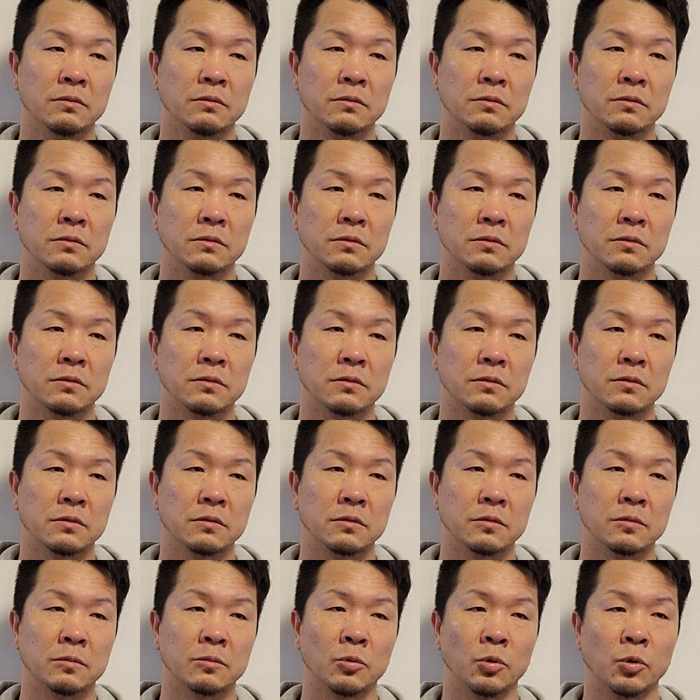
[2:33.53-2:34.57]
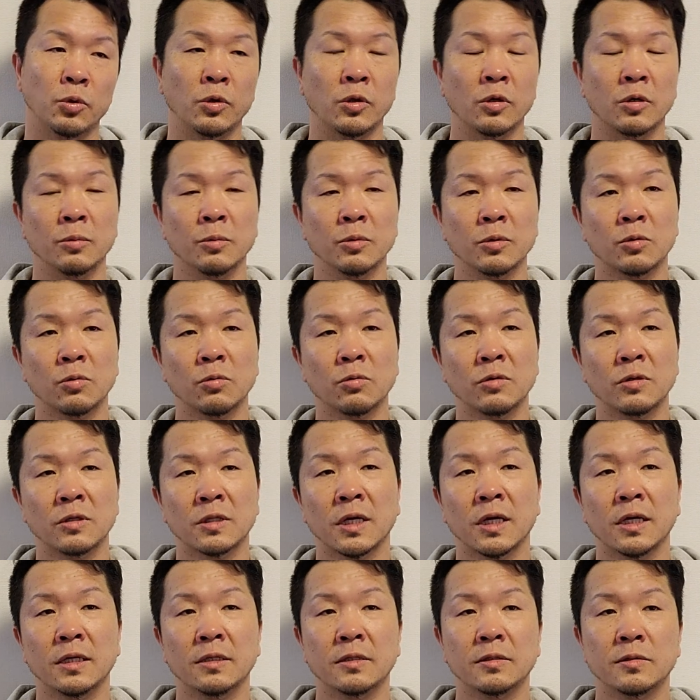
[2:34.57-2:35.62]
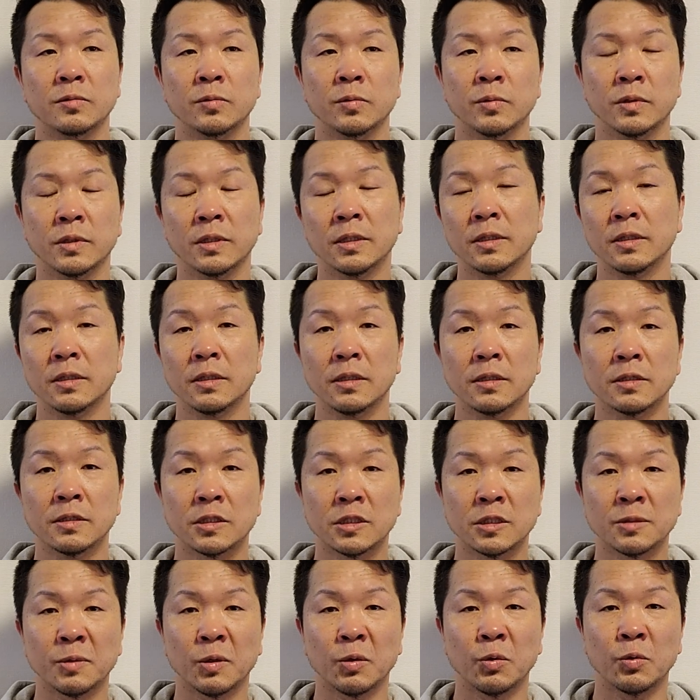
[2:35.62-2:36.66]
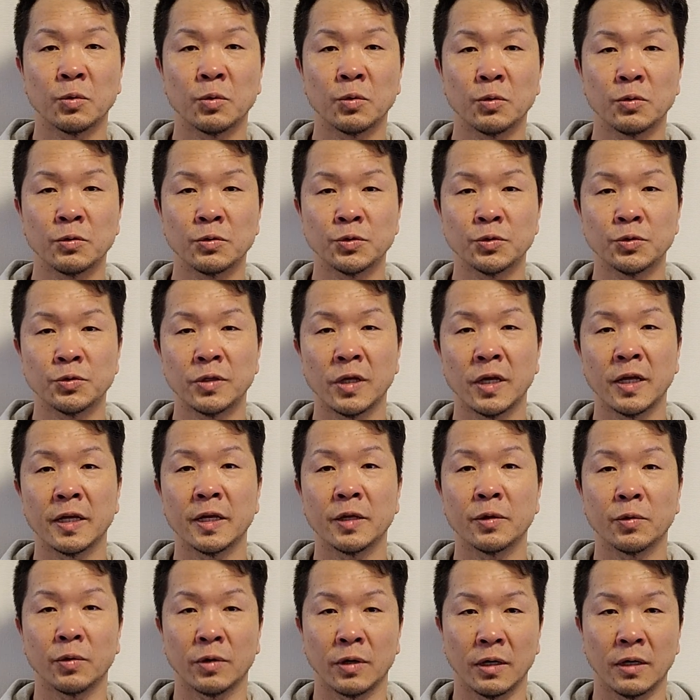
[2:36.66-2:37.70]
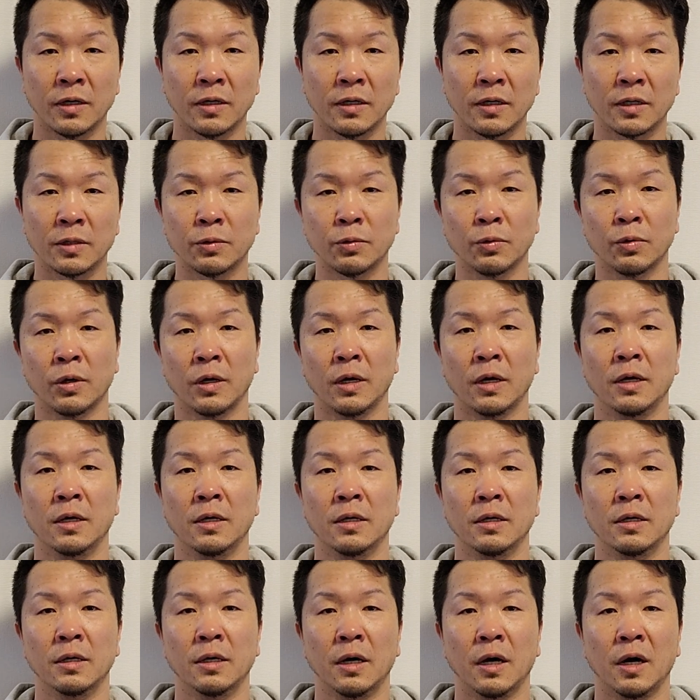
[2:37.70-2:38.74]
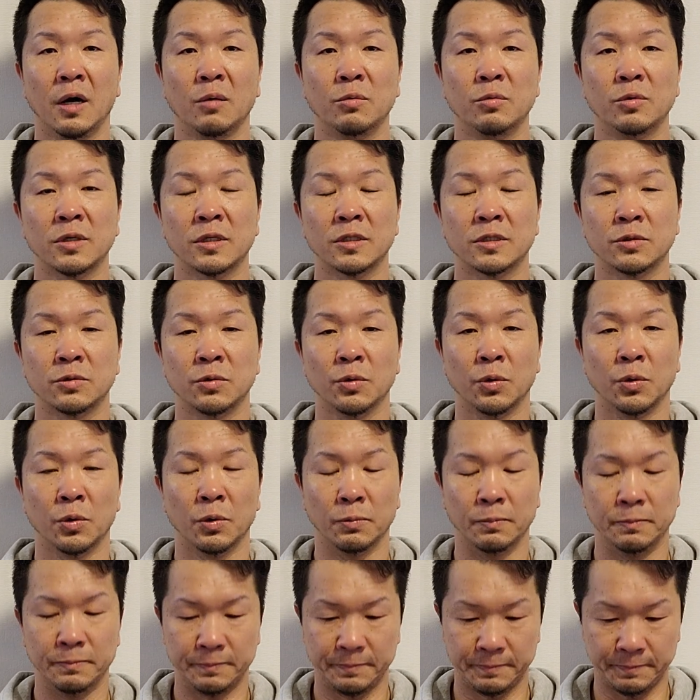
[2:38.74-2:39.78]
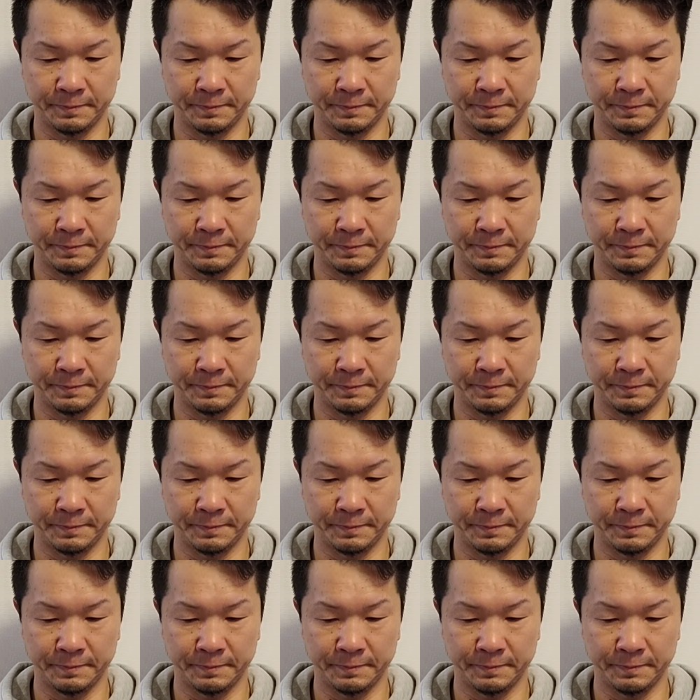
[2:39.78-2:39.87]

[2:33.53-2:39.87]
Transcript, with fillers: うん、持っていくもん特にないですよね。スマホの充電器とか、あとは歯ブラシと